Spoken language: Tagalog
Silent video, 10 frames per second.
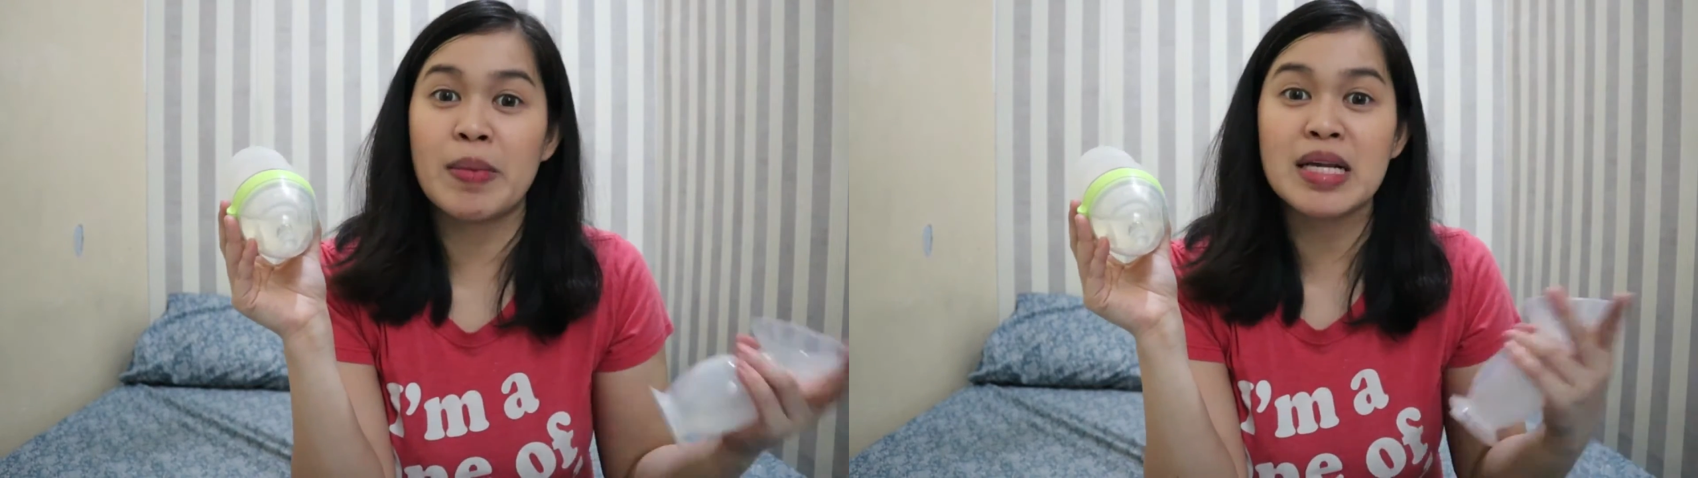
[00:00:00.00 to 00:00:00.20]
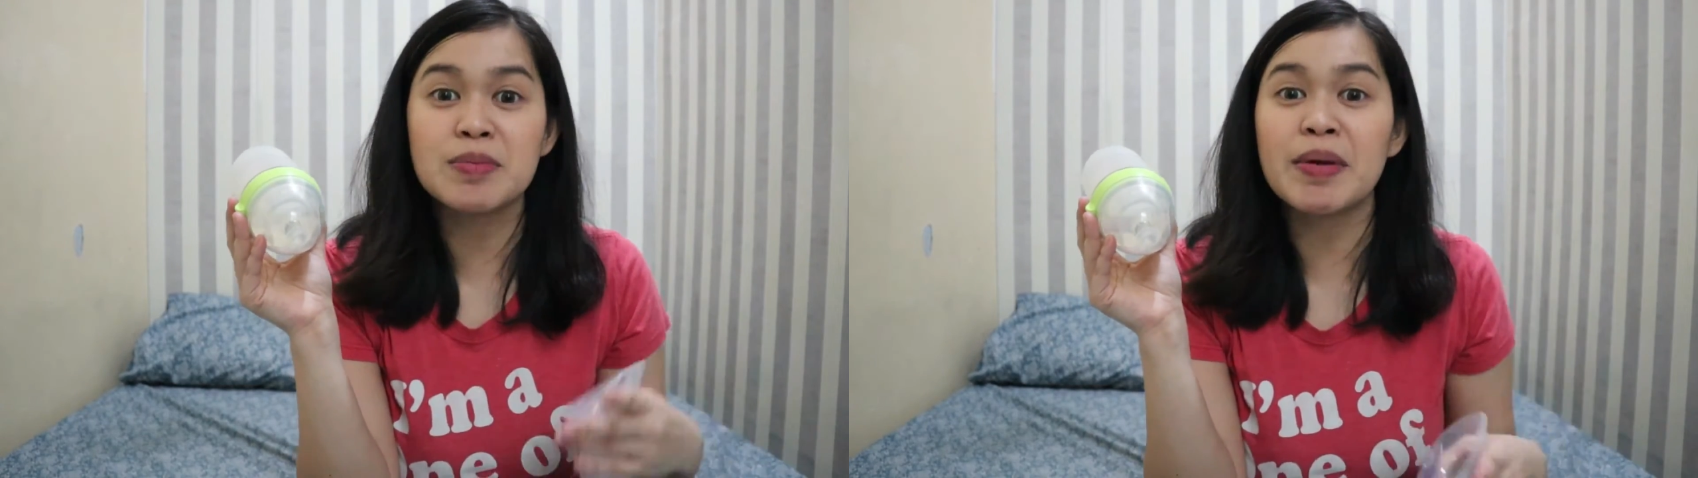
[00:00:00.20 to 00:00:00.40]

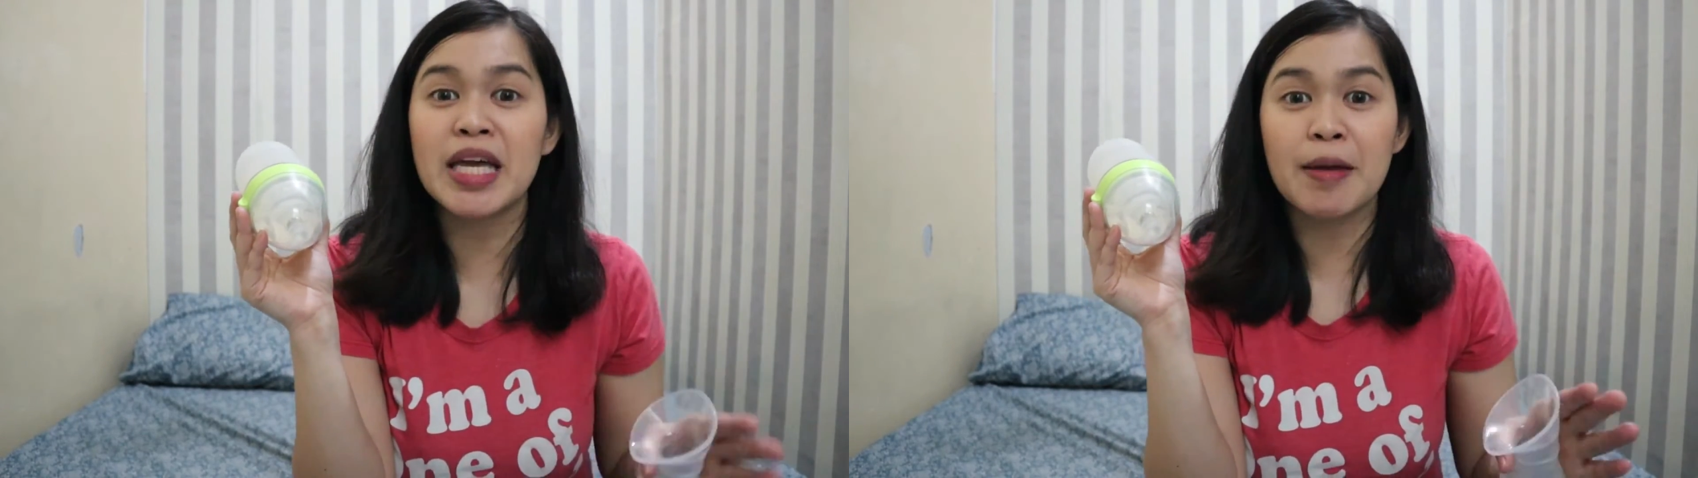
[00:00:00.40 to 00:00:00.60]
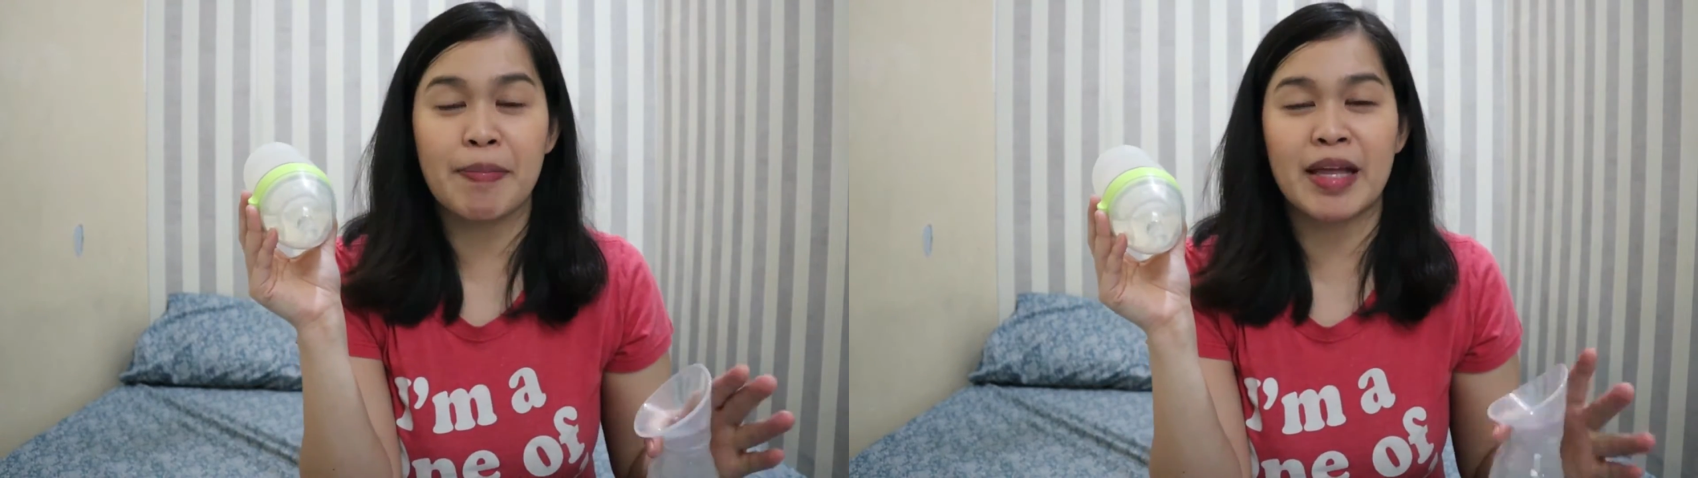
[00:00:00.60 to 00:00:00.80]
mas
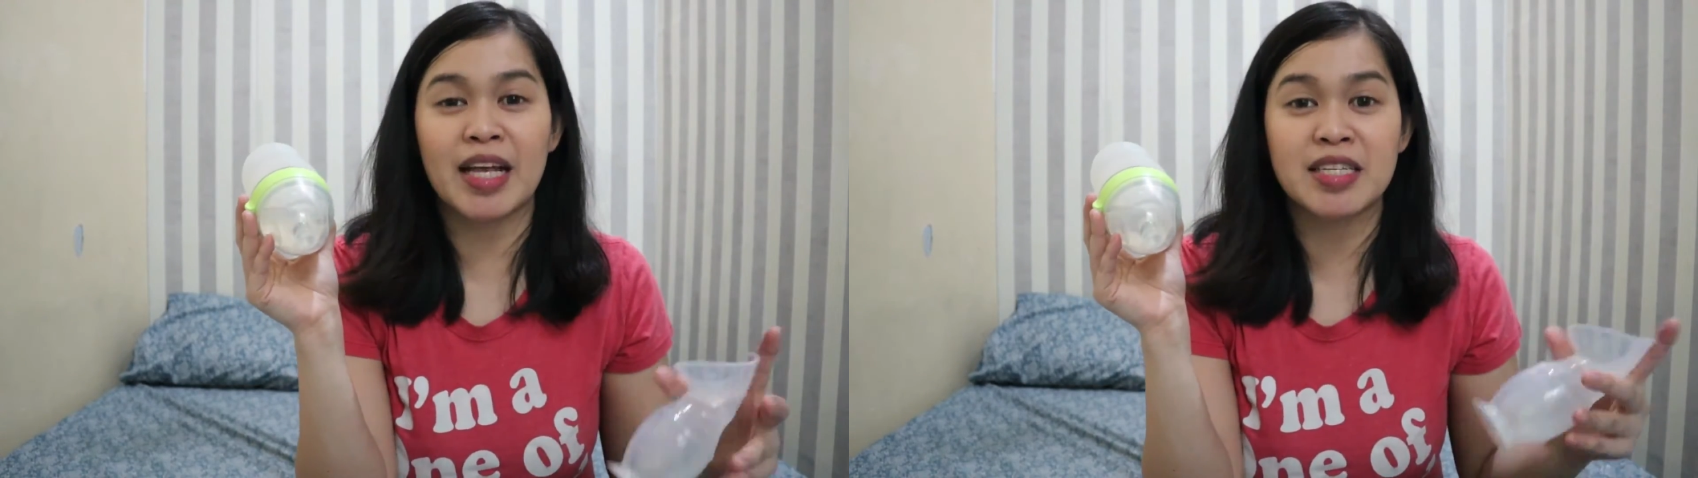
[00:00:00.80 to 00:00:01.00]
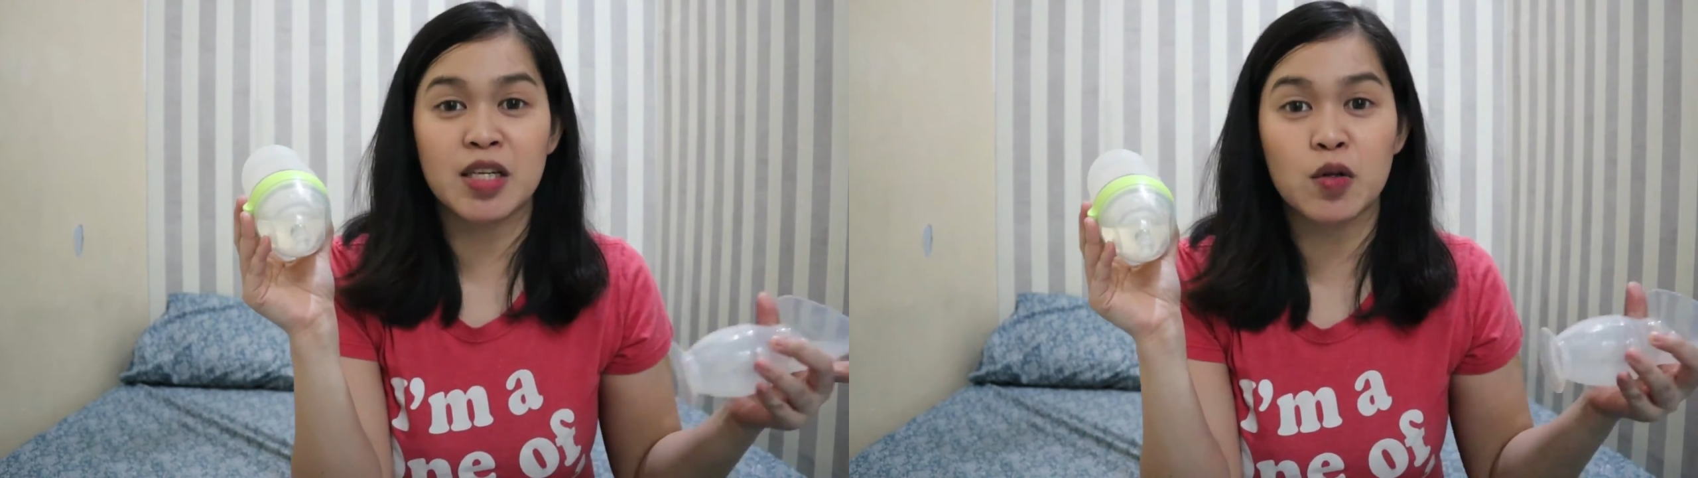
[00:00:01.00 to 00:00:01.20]

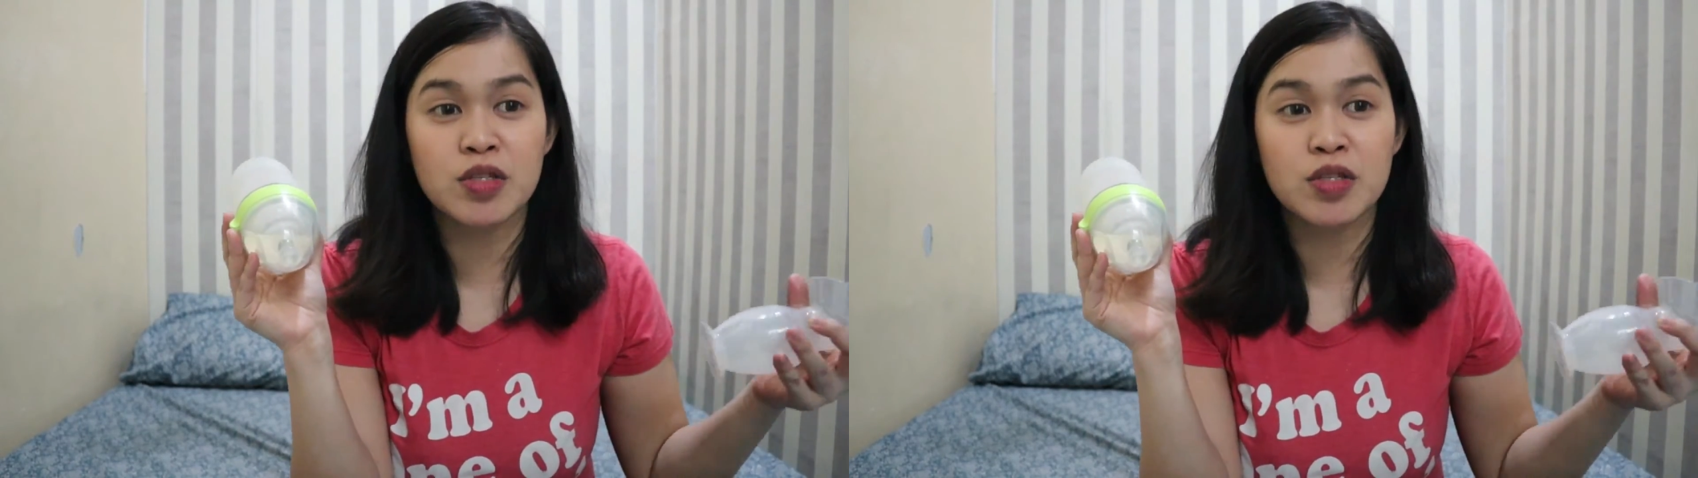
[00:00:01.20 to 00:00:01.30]
mahigpit kaysa